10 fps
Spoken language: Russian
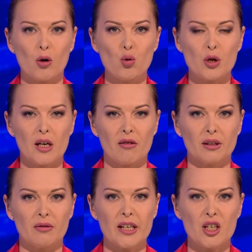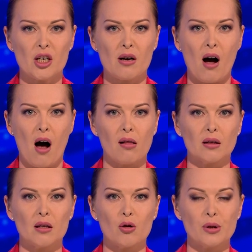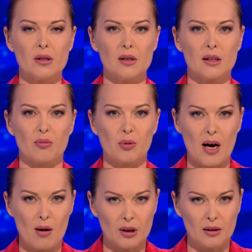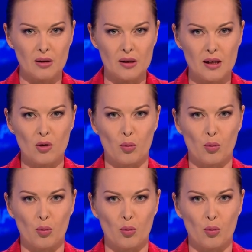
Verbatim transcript: оружия во дворе ЖК Алатау-Сити прямо на глазах у